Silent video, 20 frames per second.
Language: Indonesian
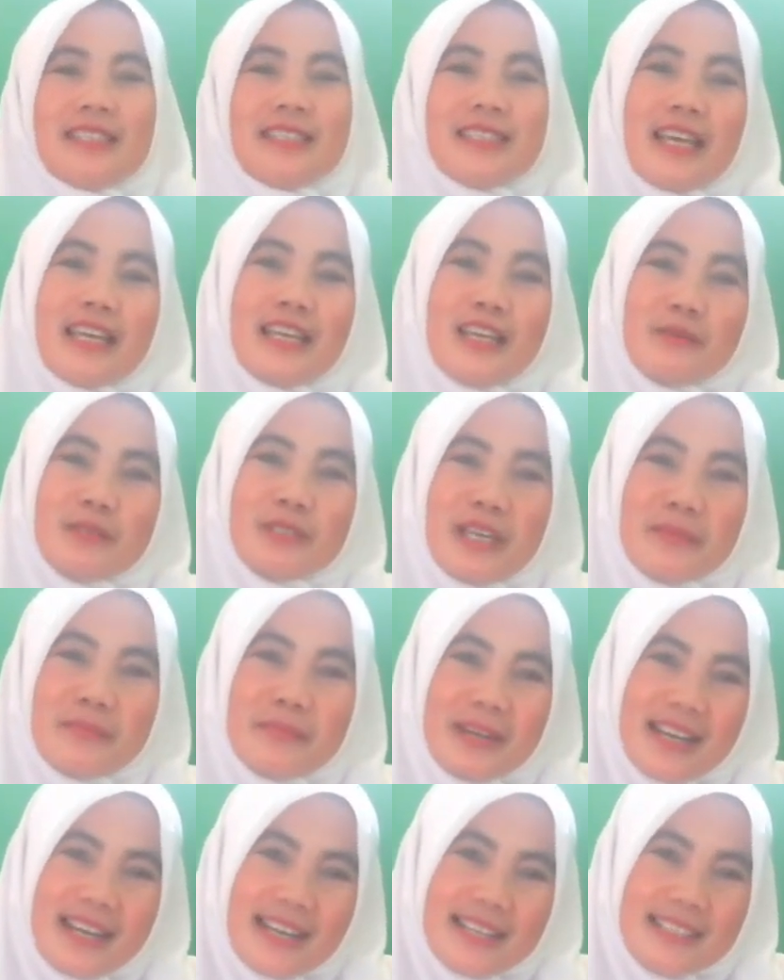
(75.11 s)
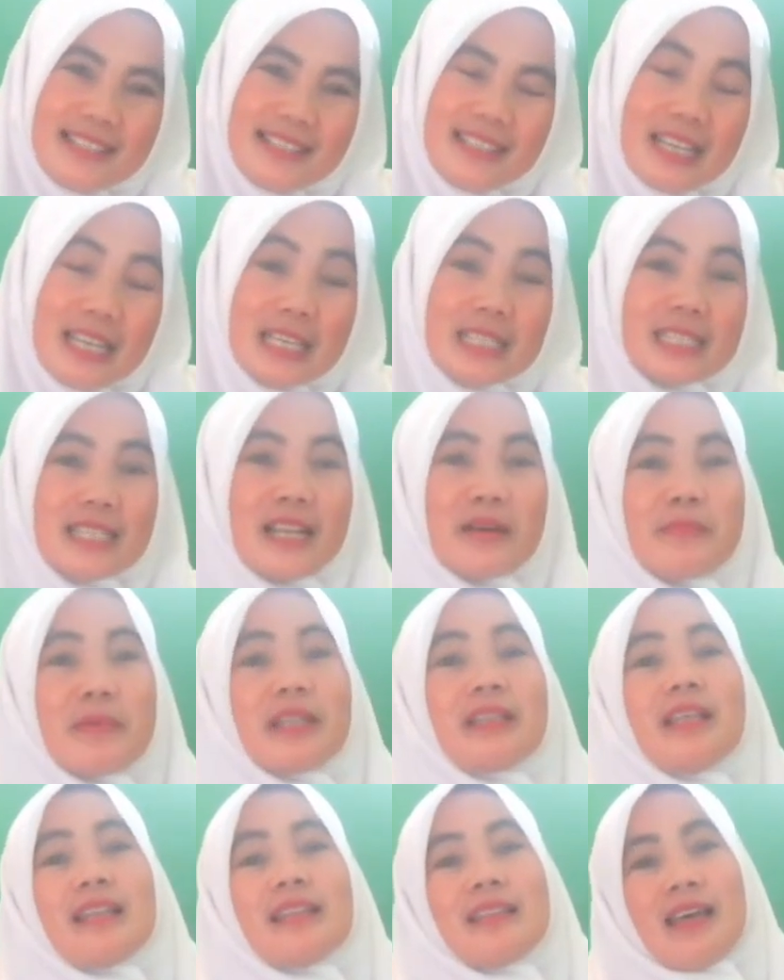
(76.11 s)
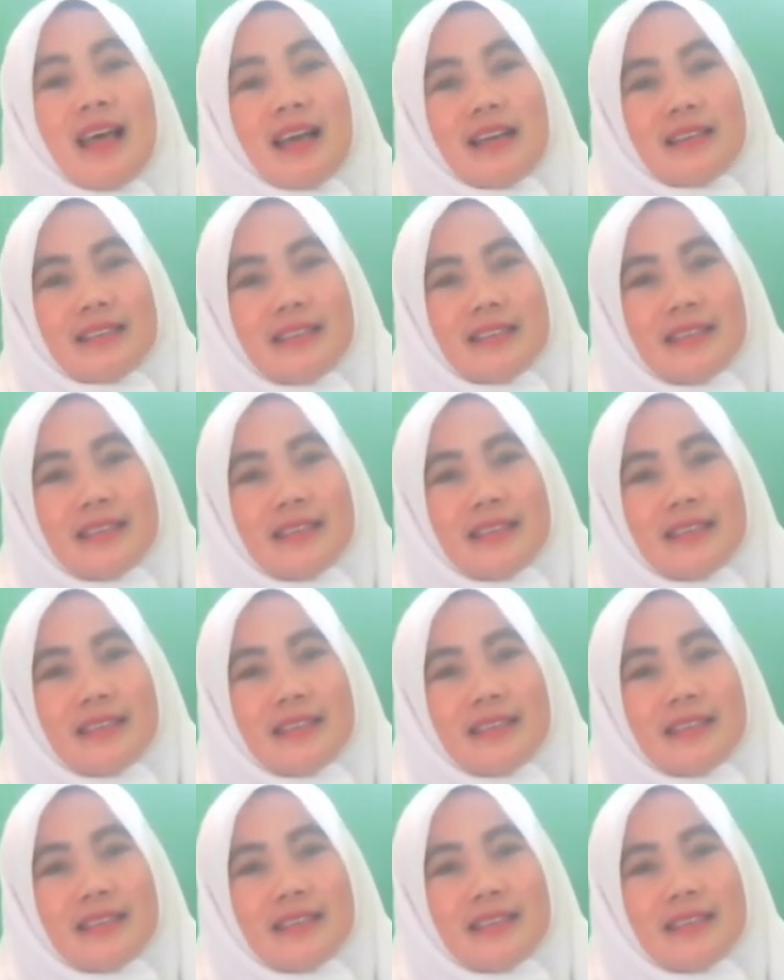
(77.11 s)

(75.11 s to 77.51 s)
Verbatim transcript: Saya ucapkan selamat datang